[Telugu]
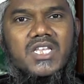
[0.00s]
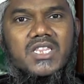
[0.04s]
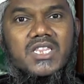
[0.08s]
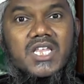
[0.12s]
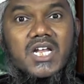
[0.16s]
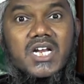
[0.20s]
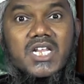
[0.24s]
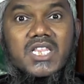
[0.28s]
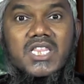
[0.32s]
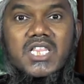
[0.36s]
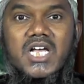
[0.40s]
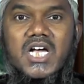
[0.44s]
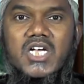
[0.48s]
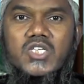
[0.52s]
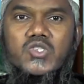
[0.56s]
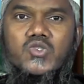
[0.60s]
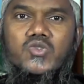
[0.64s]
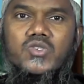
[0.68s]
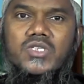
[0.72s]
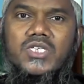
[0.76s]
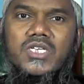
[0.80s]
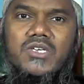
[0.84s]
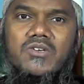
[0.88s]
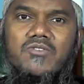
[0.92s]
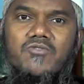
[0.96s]
తన
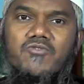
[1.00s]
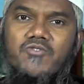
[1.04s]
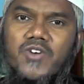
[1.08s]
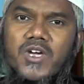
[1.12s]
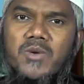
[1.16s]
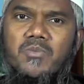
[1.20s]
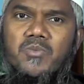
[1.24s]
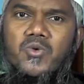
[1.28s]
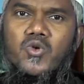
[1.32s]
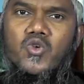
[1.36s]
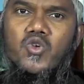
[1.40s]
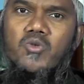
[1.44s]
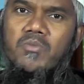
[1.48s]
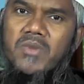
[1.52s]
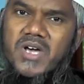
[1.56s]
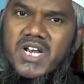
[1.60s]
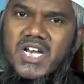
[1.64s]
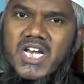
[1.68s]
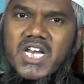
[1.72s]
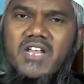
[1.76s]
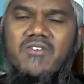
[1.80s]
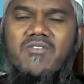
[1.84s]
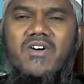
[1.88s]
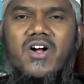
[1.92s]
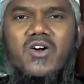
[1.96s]
దాసుని వైపుకు
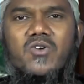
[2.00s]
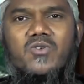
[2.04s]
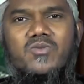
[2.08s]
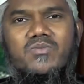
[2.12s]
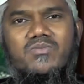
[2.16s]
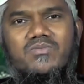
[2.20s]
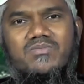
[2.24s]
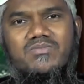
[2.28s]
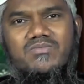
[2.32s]
మరలేవాడు